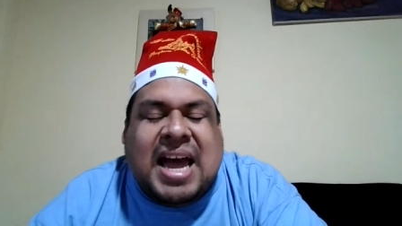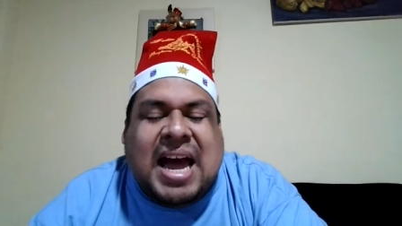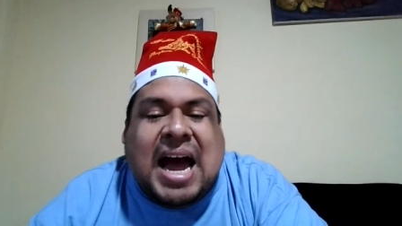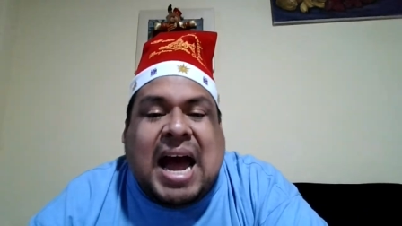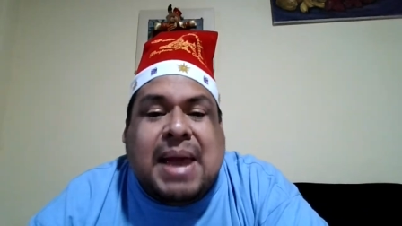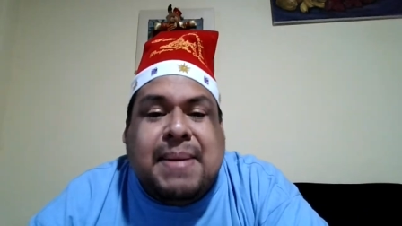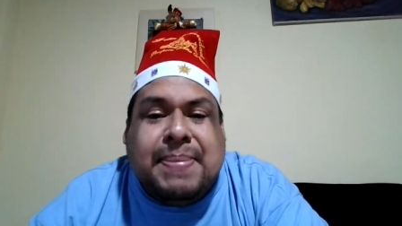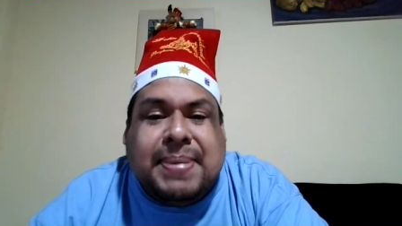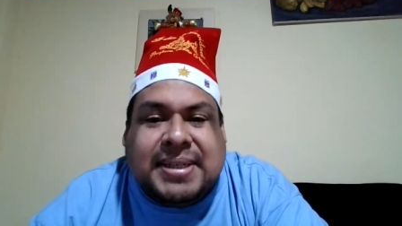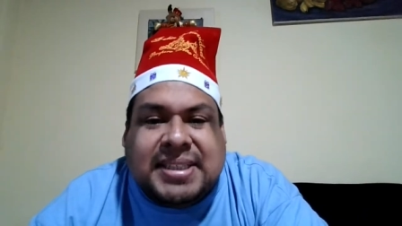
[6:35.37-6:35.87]

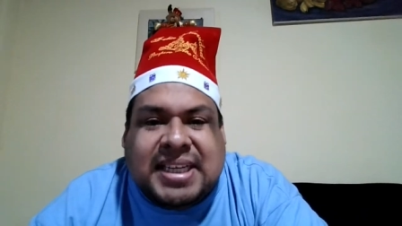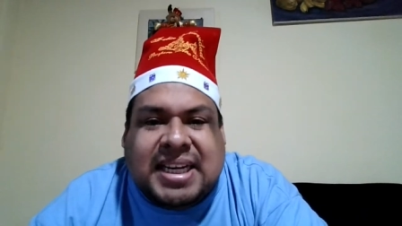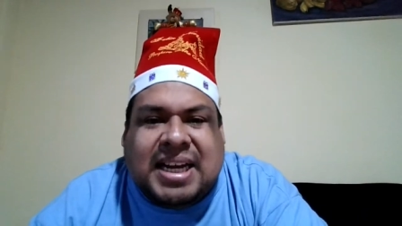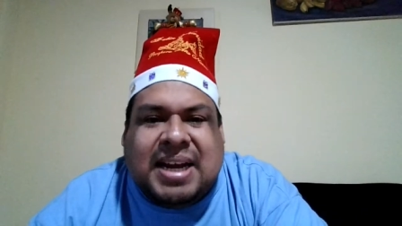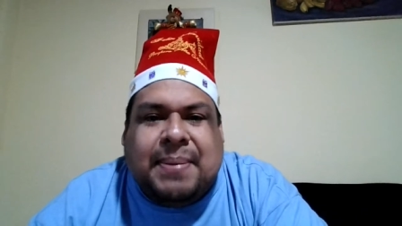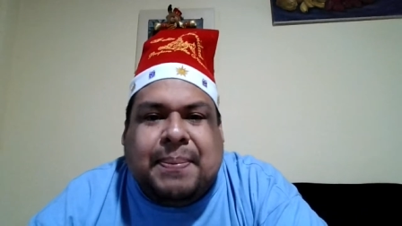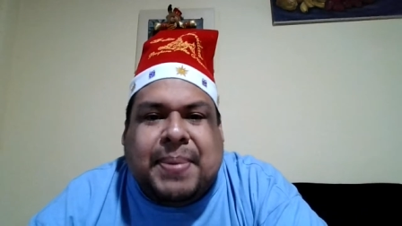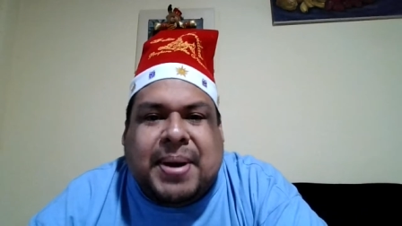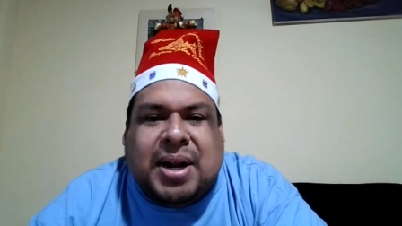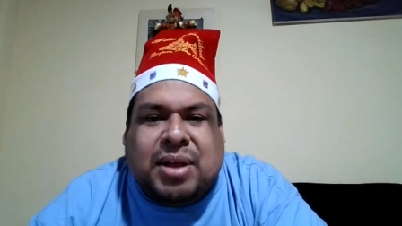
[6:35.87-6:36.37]
hay
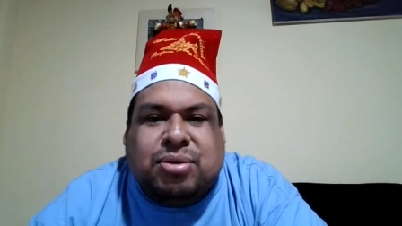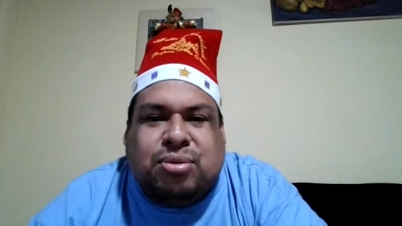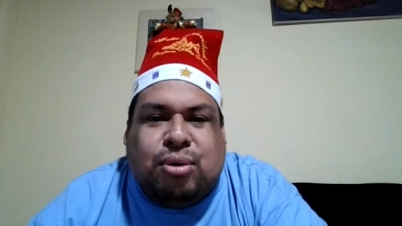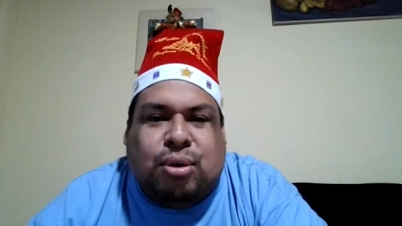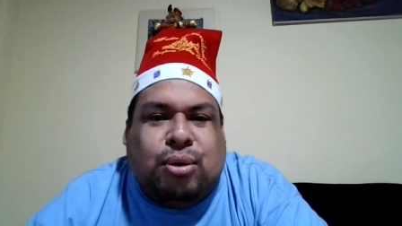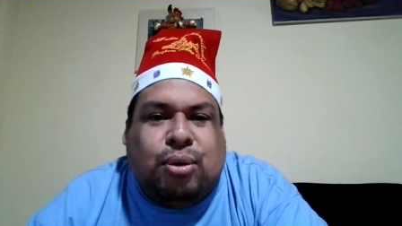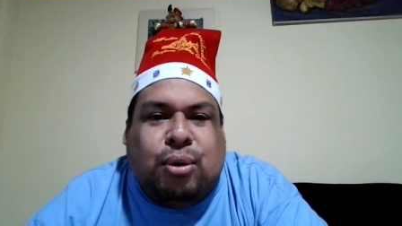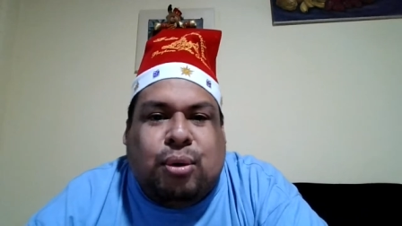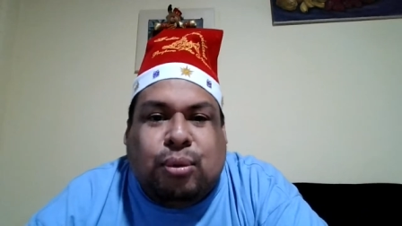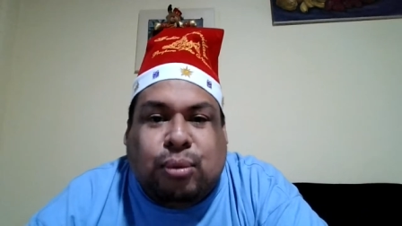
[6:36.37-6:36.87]
pasajes para
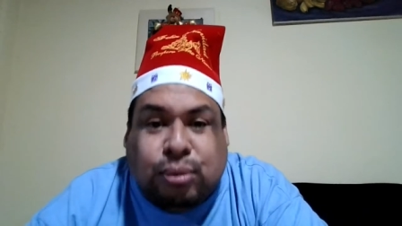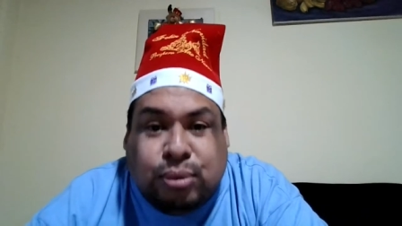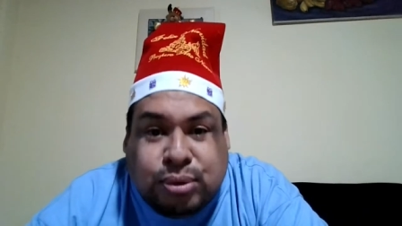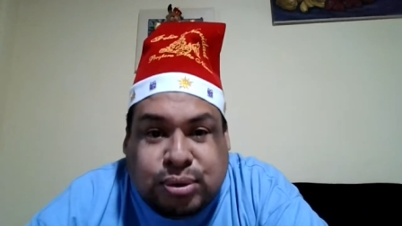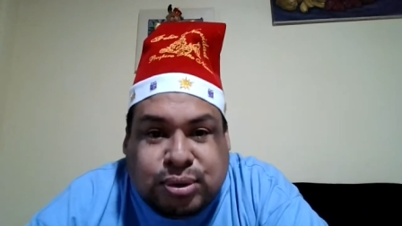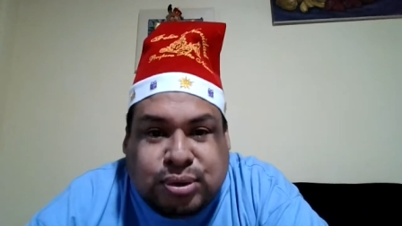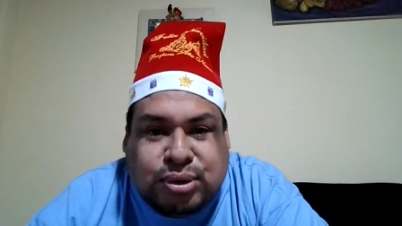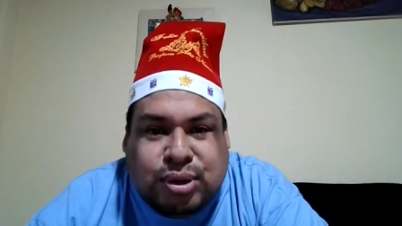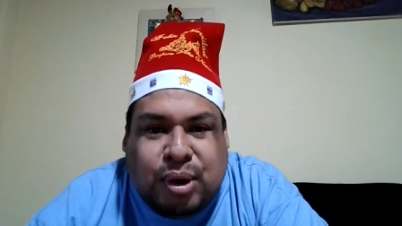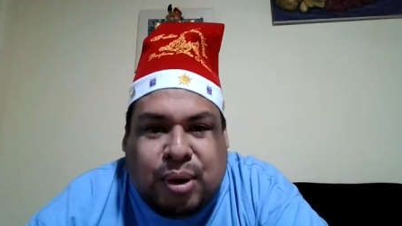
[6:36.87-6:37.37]
todos los
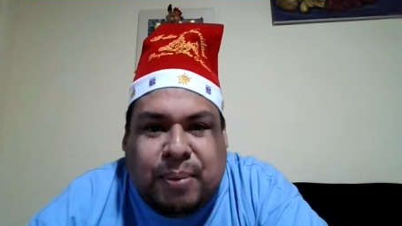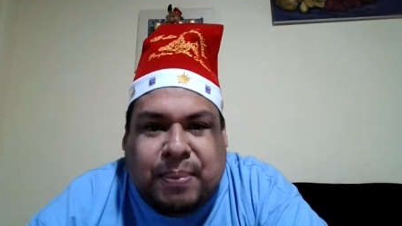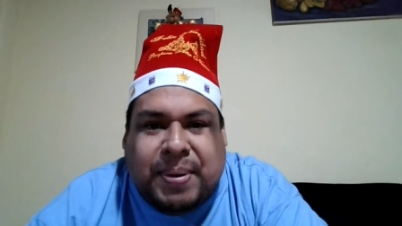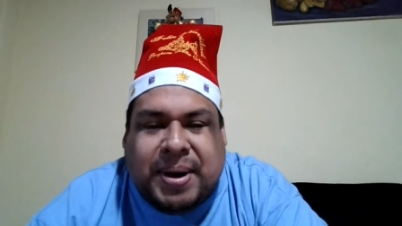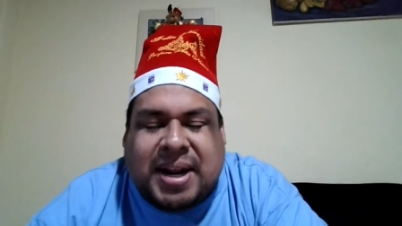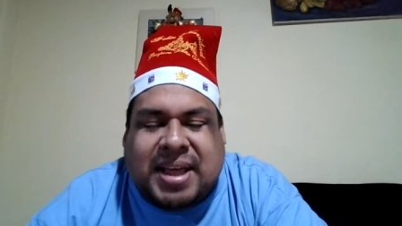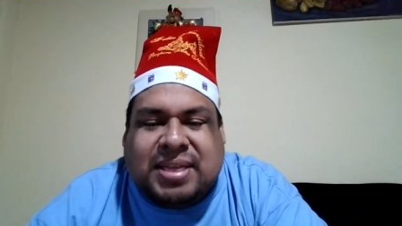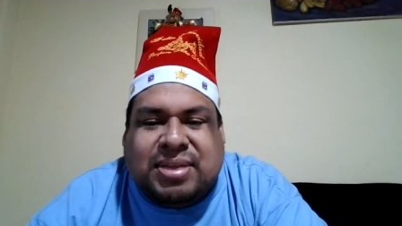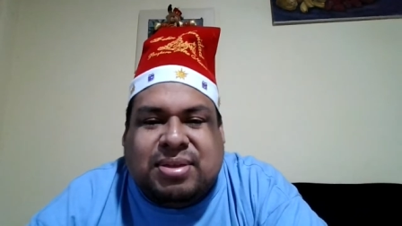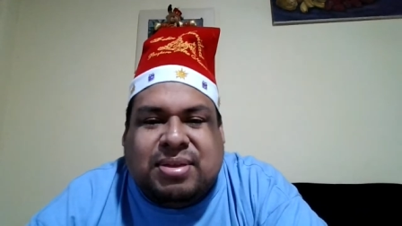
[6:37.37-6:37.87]
gustos,
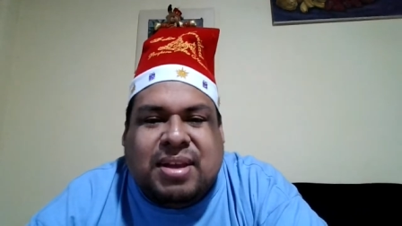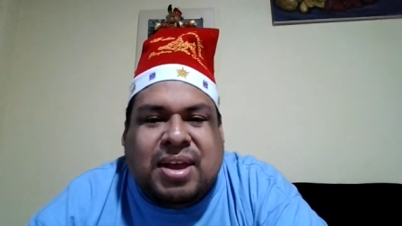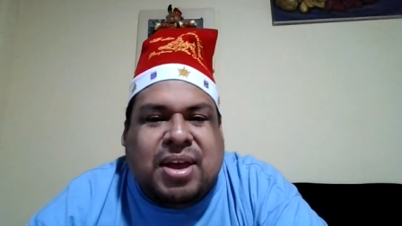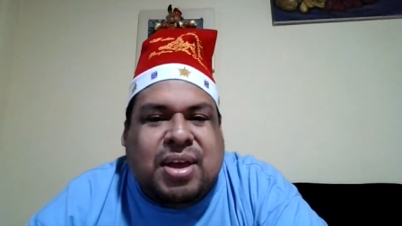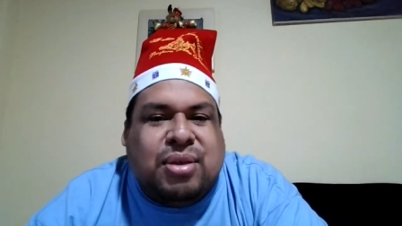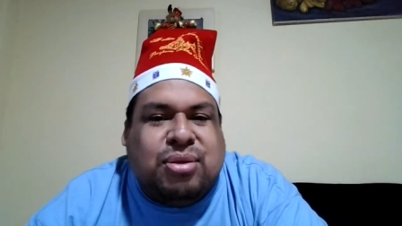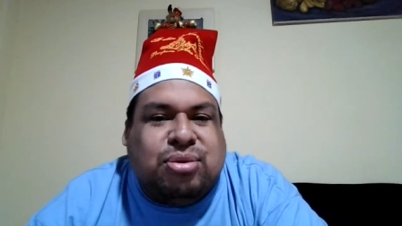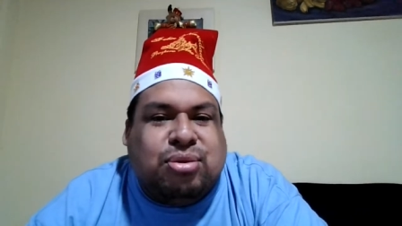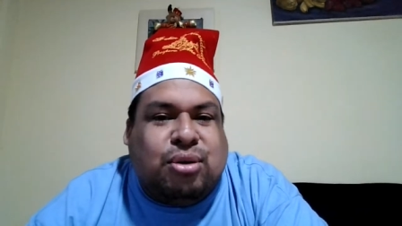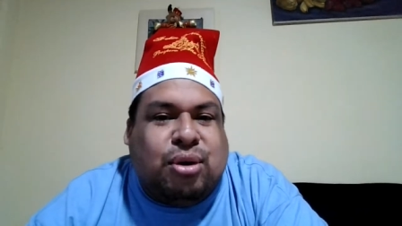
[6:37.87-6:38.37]
para
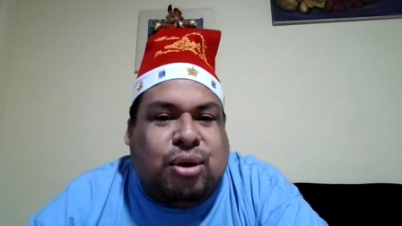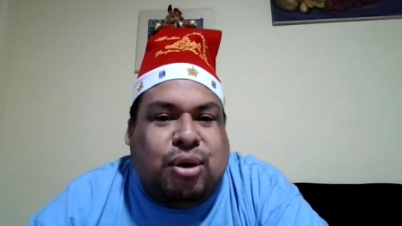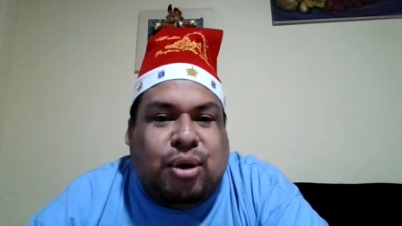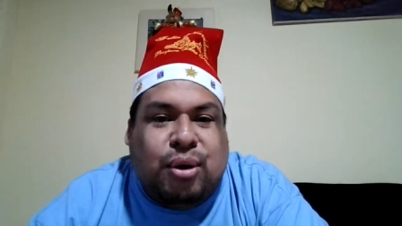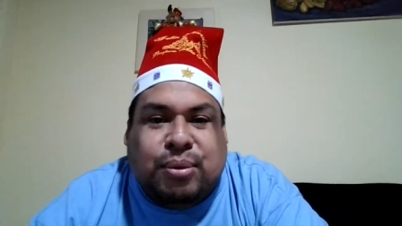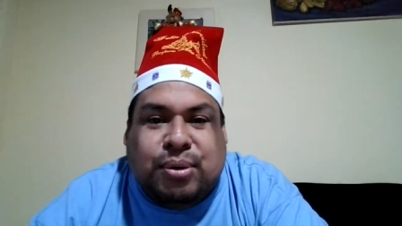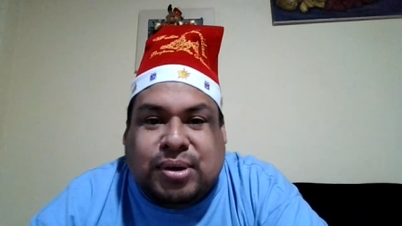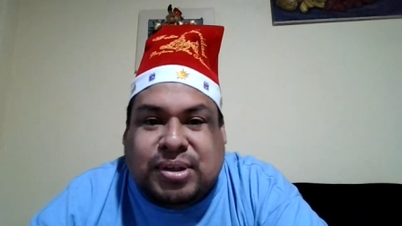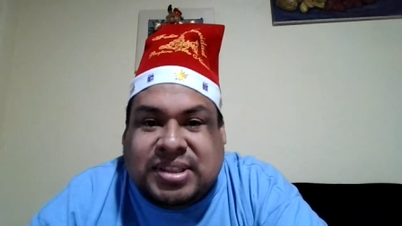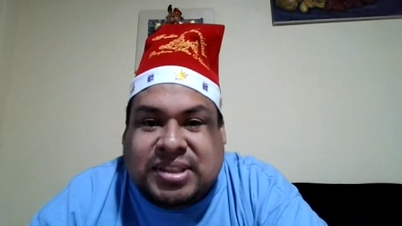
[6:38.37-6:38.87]
todos los
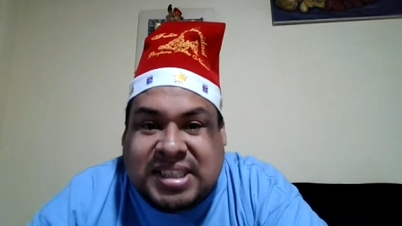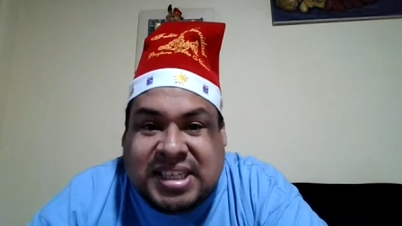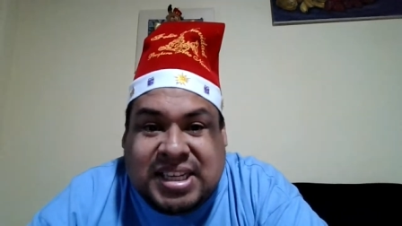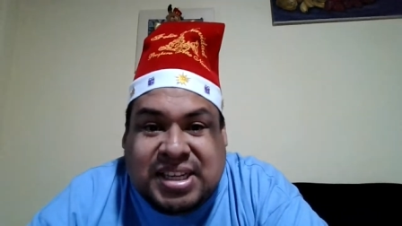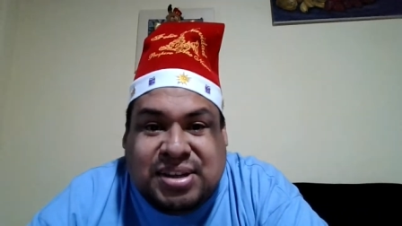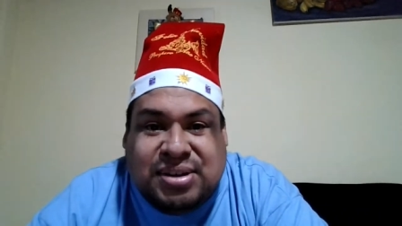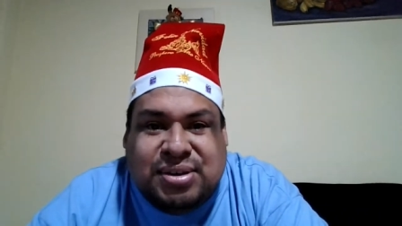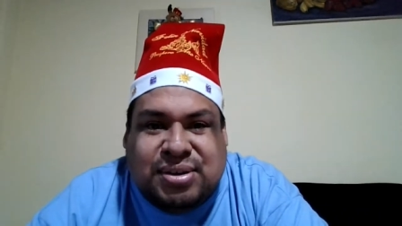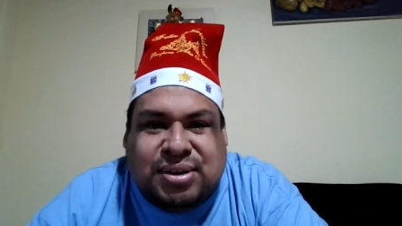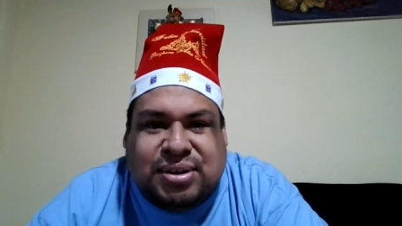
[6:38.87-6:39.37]

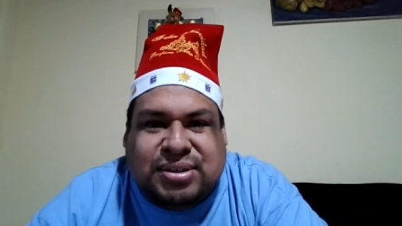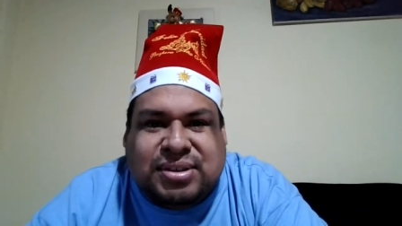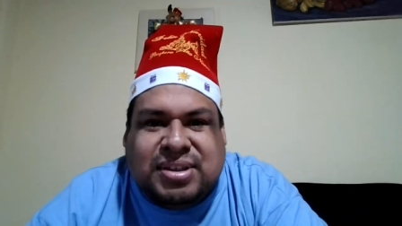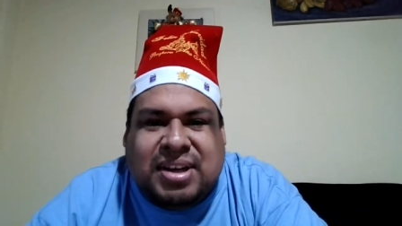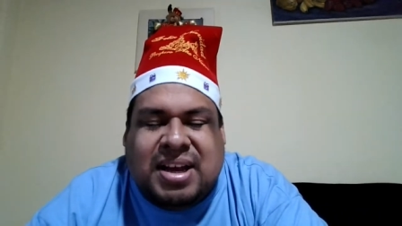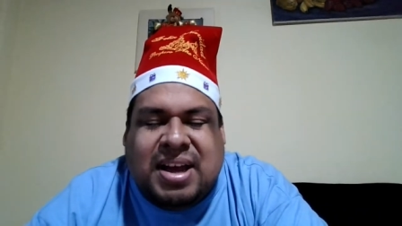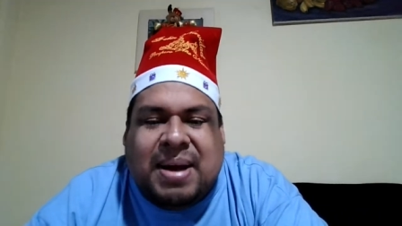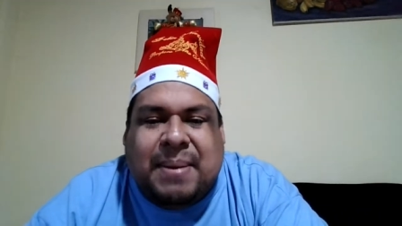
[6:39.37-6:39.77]
bolsillos,